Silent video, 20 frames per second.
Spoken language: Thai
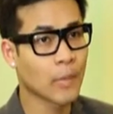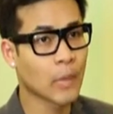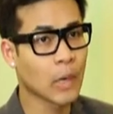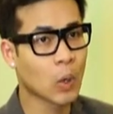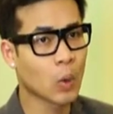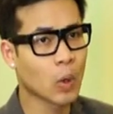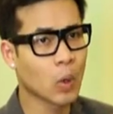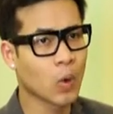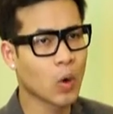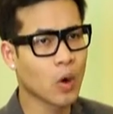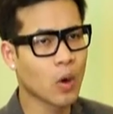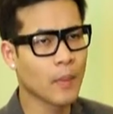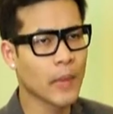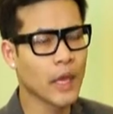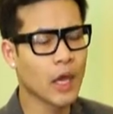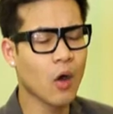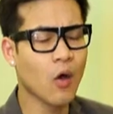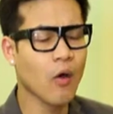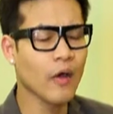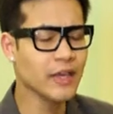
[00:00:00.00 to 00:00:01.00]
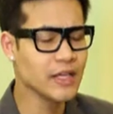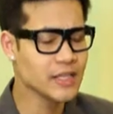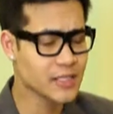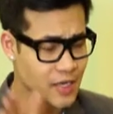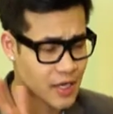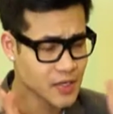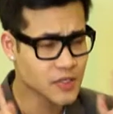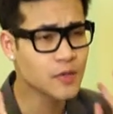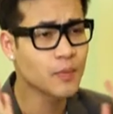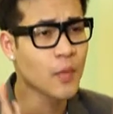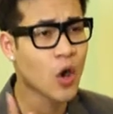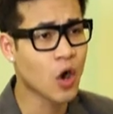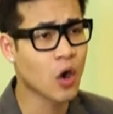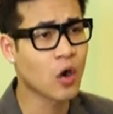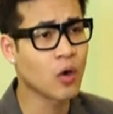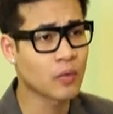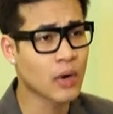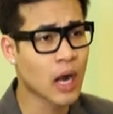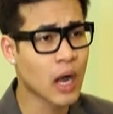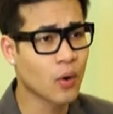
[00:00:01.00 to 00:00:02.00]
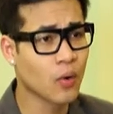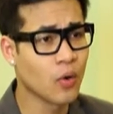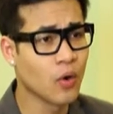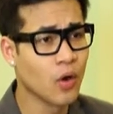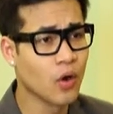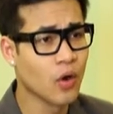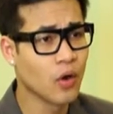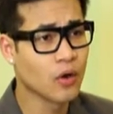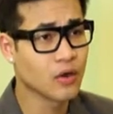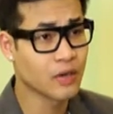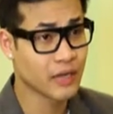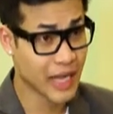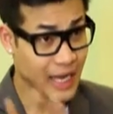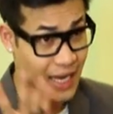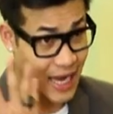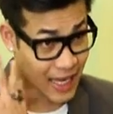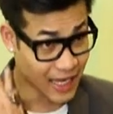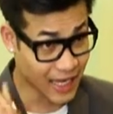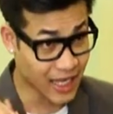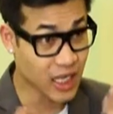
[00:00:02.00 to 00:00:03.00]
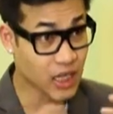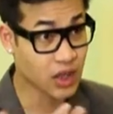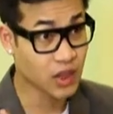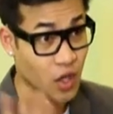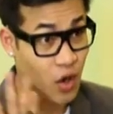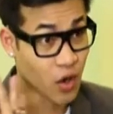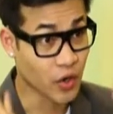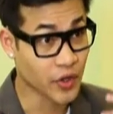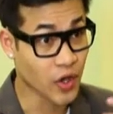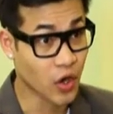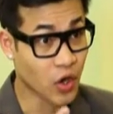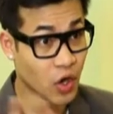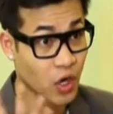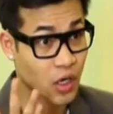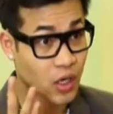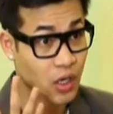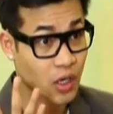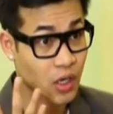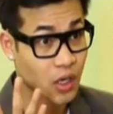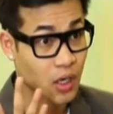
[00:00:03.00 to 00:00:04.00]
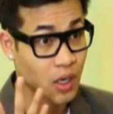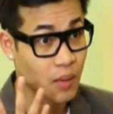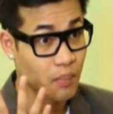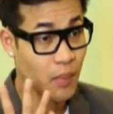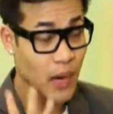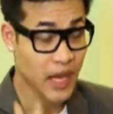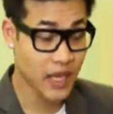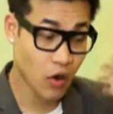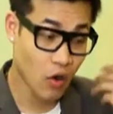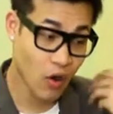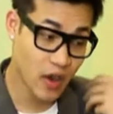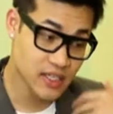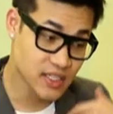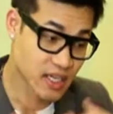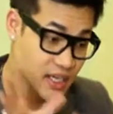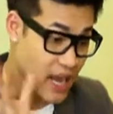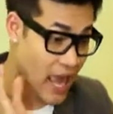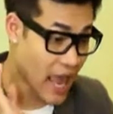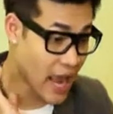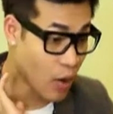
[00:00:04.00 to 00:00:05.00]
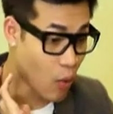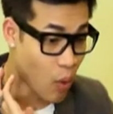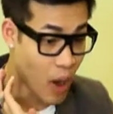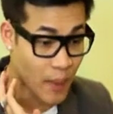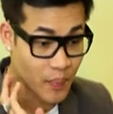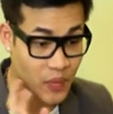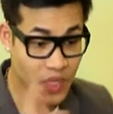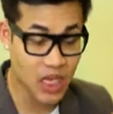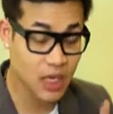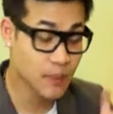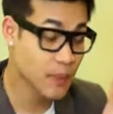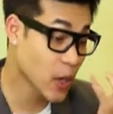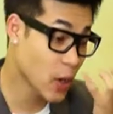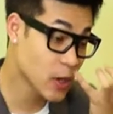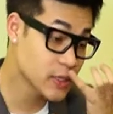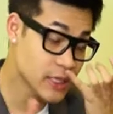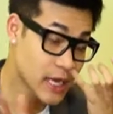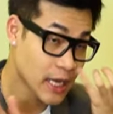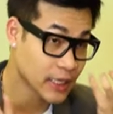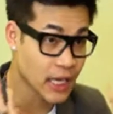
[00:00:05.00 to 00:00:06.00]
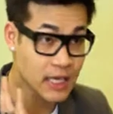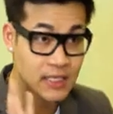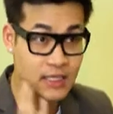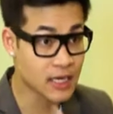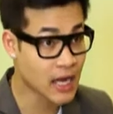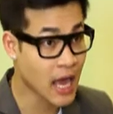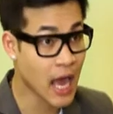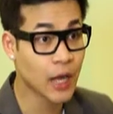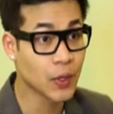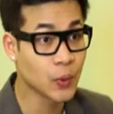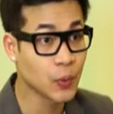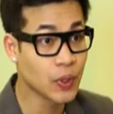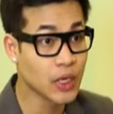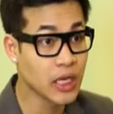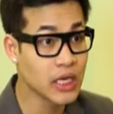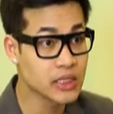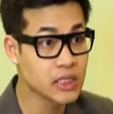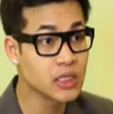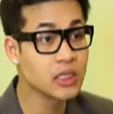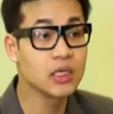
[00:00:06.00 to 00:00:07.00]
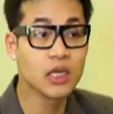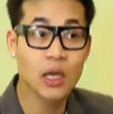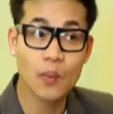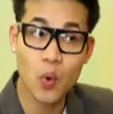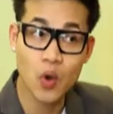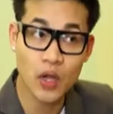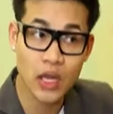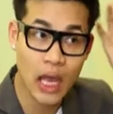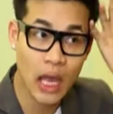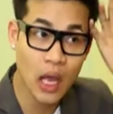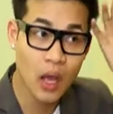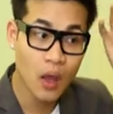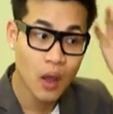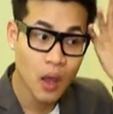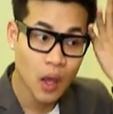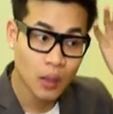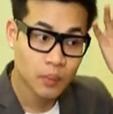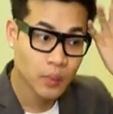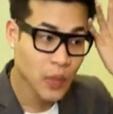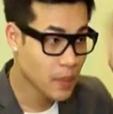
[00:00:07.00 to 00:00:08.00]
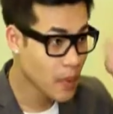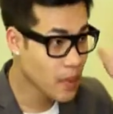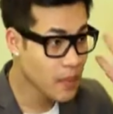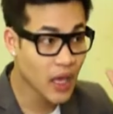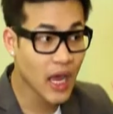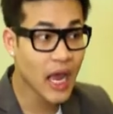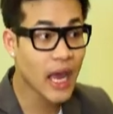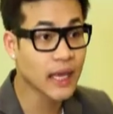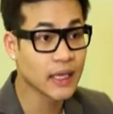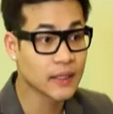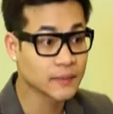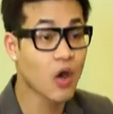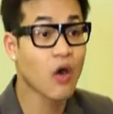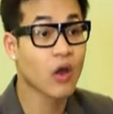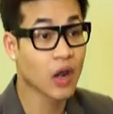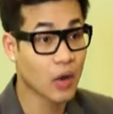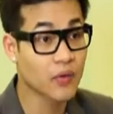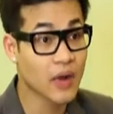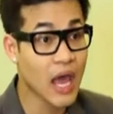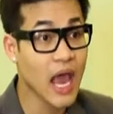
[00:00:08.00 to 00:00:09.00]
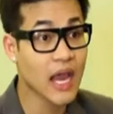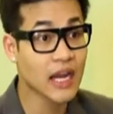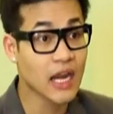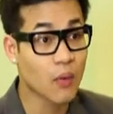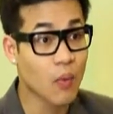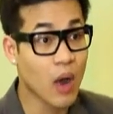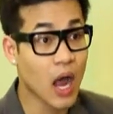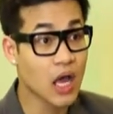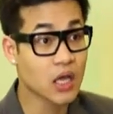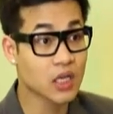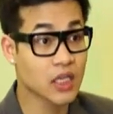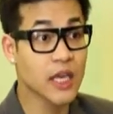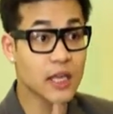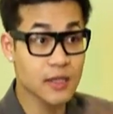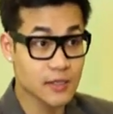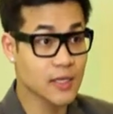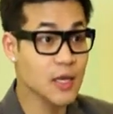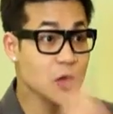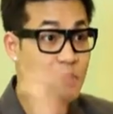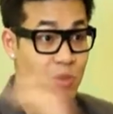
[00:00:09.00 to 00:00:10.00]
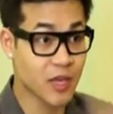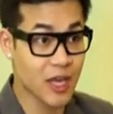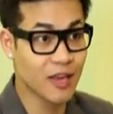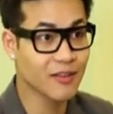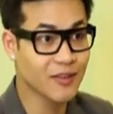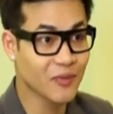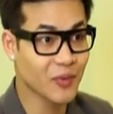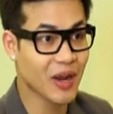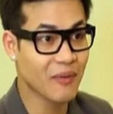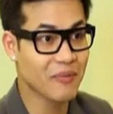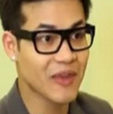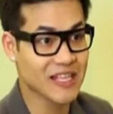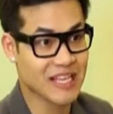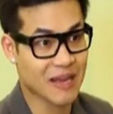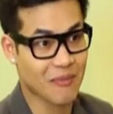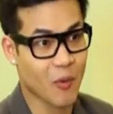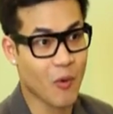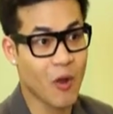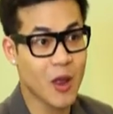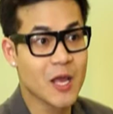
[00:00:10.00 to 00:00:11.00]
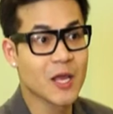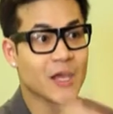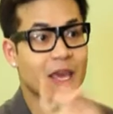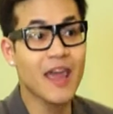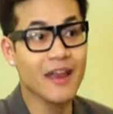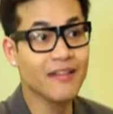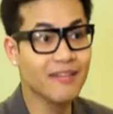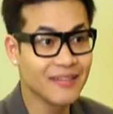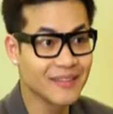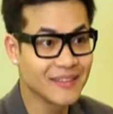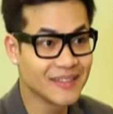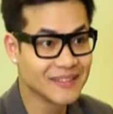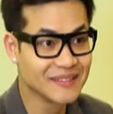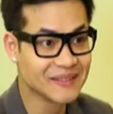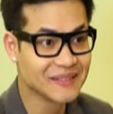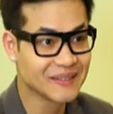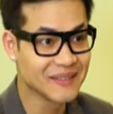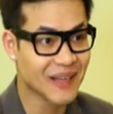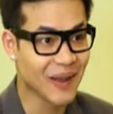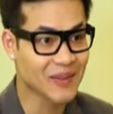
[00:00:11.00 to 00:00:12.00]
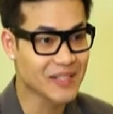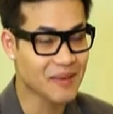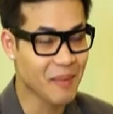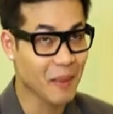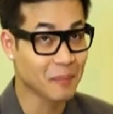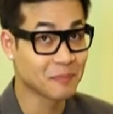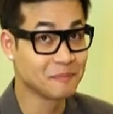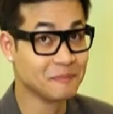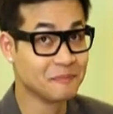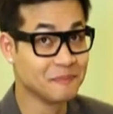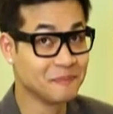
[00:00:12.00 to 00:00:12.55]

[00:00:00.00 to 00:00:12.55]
แล้วเราก็ไม่ค่อยได้ใช้สมองของเราในการคิดต่อยอดไม่ค่อยแสดงความคิดไม่ค่อยแสดงทัศนะนู่นนี่ซึ่งเรื่องพวกนี้มันไม่มีใครสอนเราได้นะว่าคิดสิคิดเวลามีอาจารย์บอกว่าคิดเราก็จะแบบ